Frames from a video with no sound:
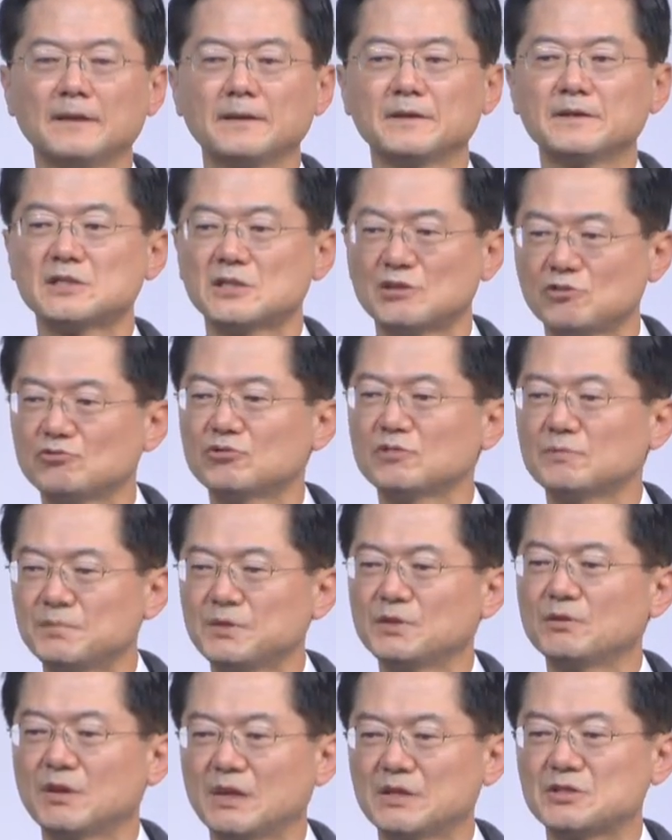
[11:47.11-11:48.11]
치유는
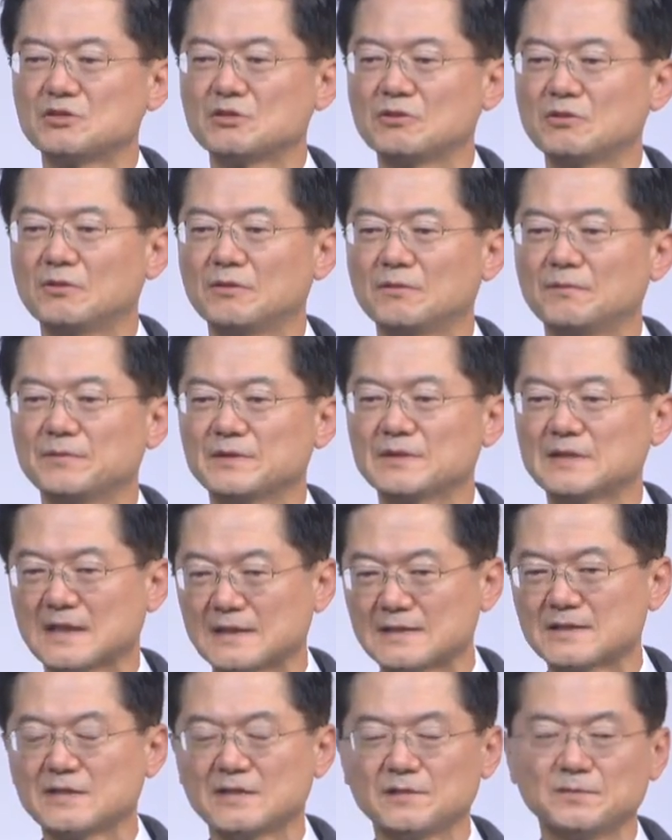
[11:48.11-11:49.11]
필요하죠.
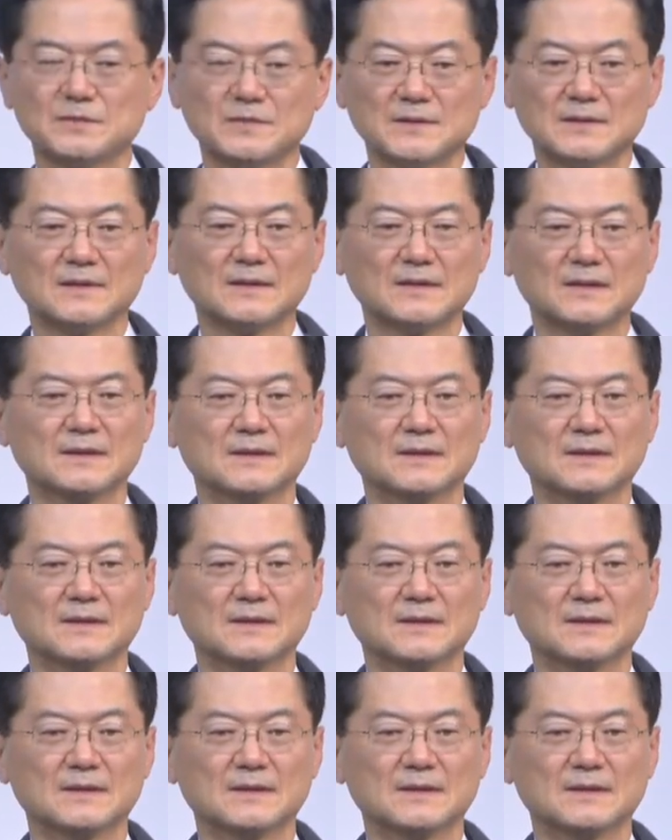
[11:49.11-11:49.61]
상처 입은